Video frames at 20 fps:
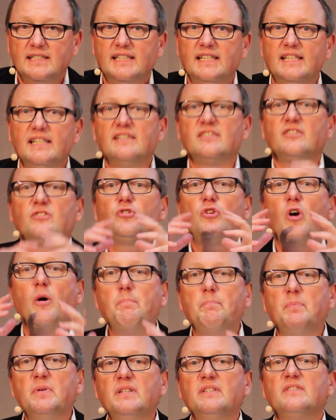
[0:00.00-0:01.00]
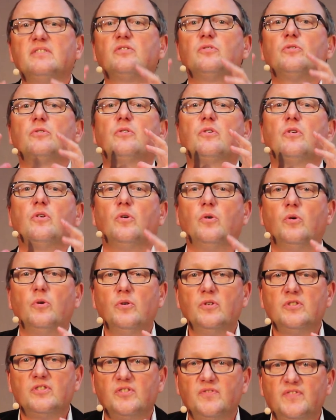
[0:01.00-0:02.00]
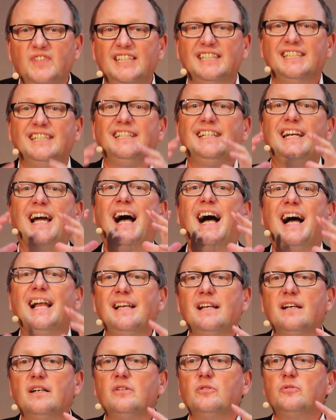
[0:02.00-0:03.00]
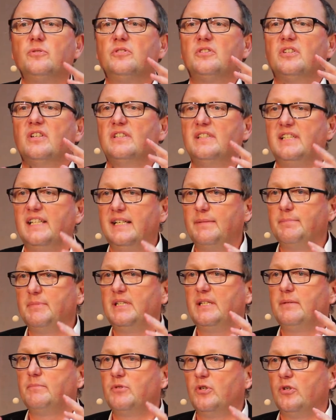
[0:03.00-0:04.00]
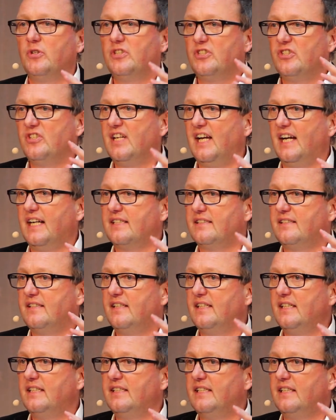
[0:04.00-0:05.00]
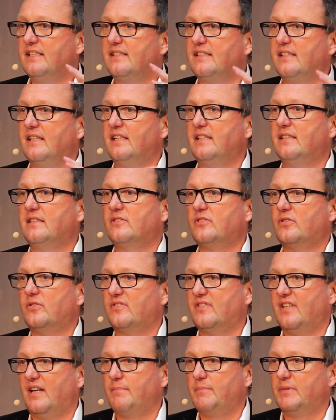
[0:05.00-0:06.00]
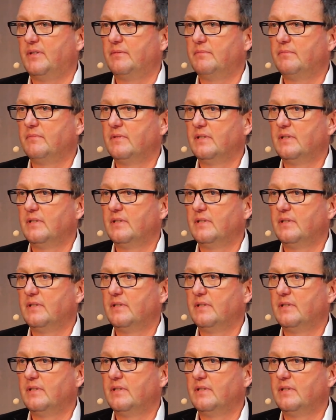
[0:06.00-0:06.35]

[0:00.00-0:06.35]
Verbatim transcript: die ist doppelt so groß wie die aller Unternehmen im deutschen Aktienindex zusammen.